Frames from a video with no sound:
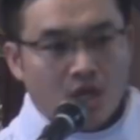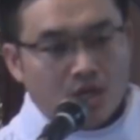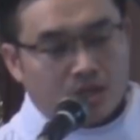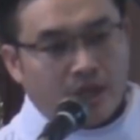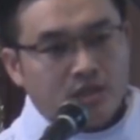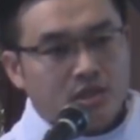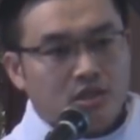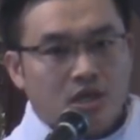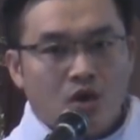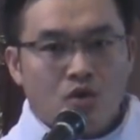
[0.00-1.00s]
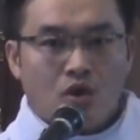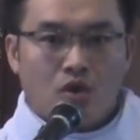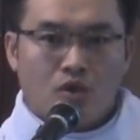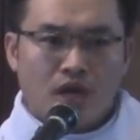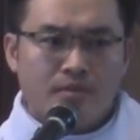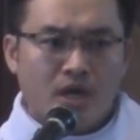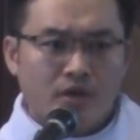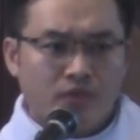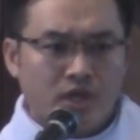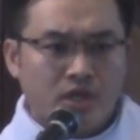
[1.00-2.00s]
Thấy sự đau khổ là bởi
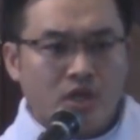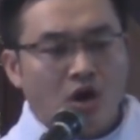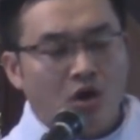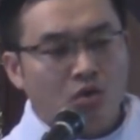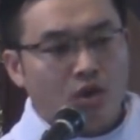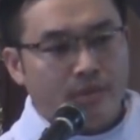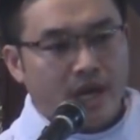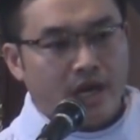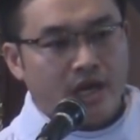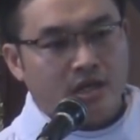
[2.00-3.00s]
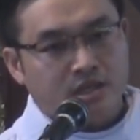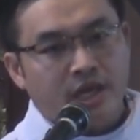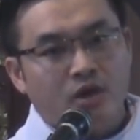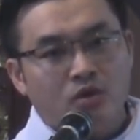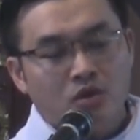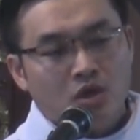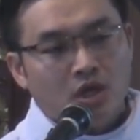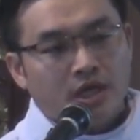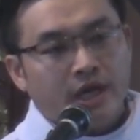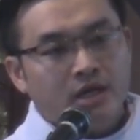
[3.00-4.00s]
vì con của mẹ đã treo
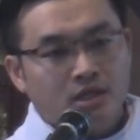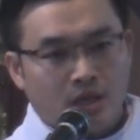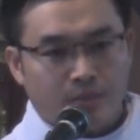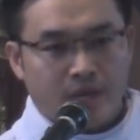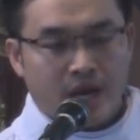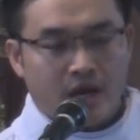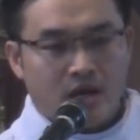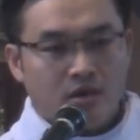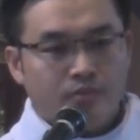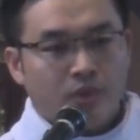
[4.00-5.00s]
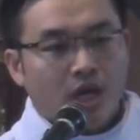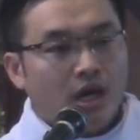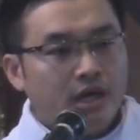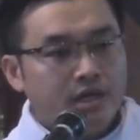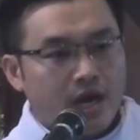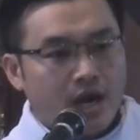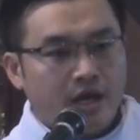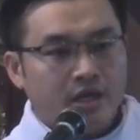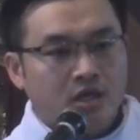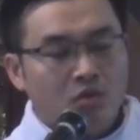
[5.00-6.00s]
trên thập giá, hình
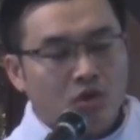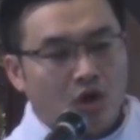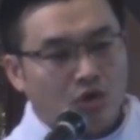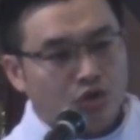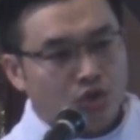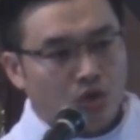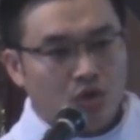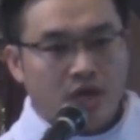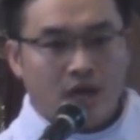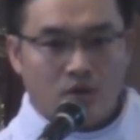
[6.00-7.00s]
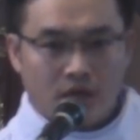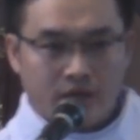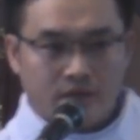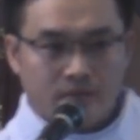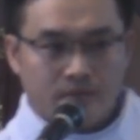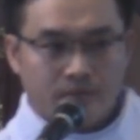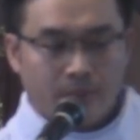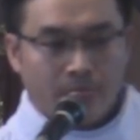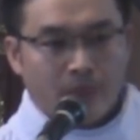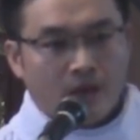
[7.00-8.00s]
hài không còn chỗ nào lành,
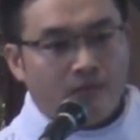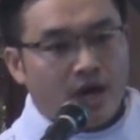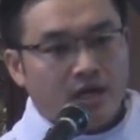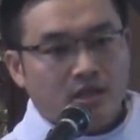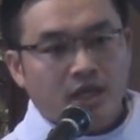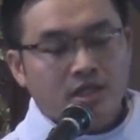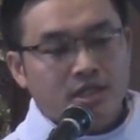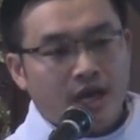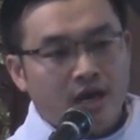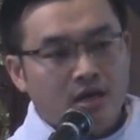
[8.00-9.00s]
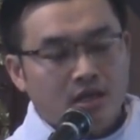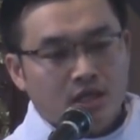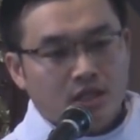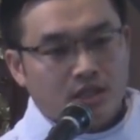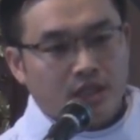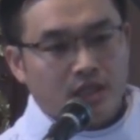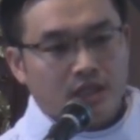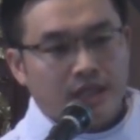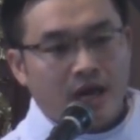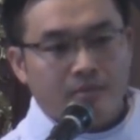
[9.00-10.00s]
và thân xác
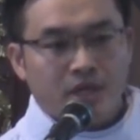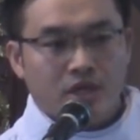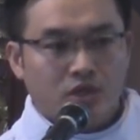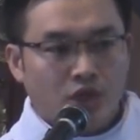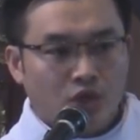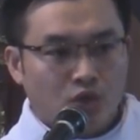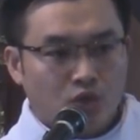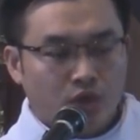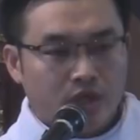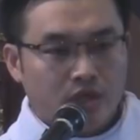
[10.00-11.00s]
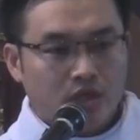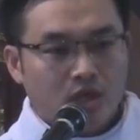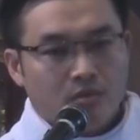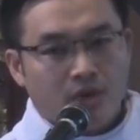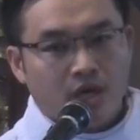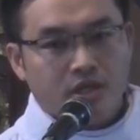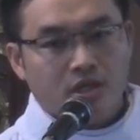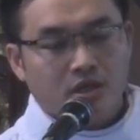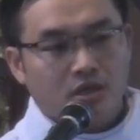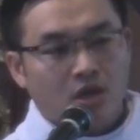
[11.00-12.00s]
thì đã bị tiêu tùy bởi
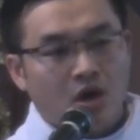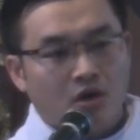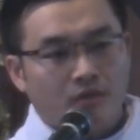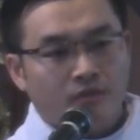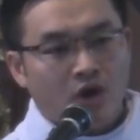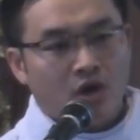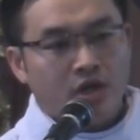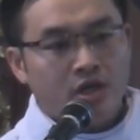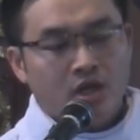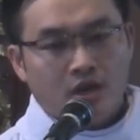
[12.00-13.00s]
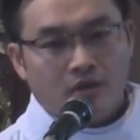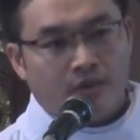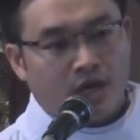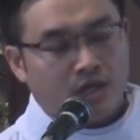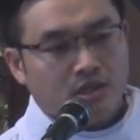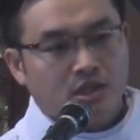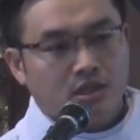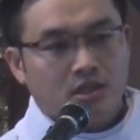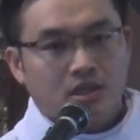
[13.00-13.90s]
những đòn voi và những